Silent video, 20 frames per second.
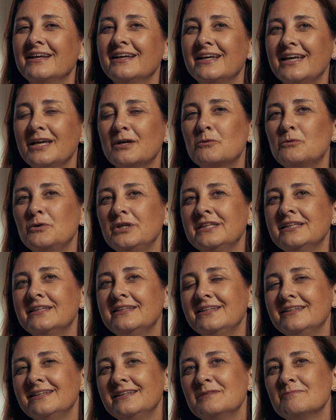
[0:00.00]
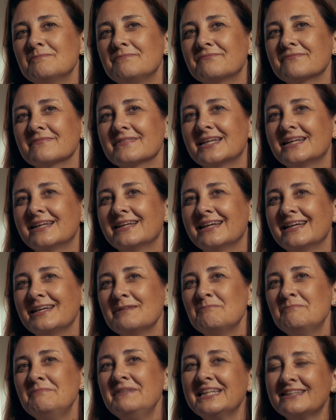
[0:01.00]
e quindi
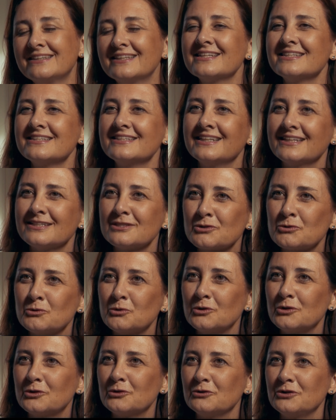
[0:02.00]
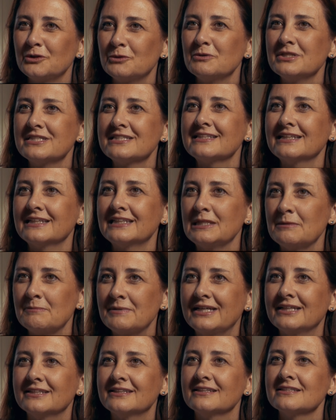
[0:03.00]
mettersi in ascolto di questa
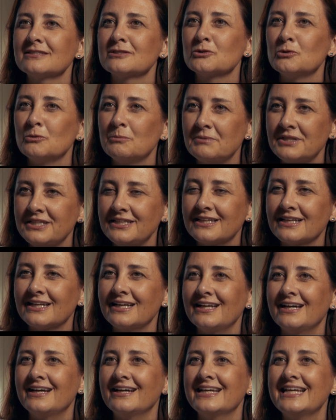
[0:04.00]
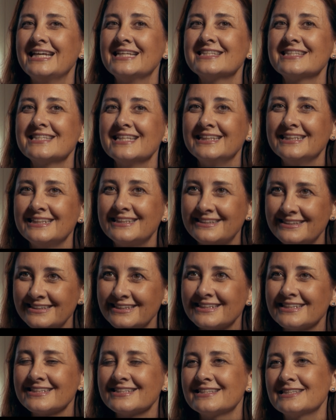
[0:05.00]
chiamata, scoprirla e
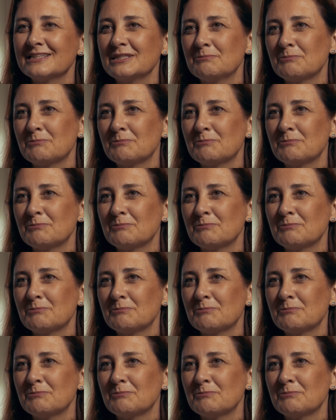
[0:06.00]
sentirsi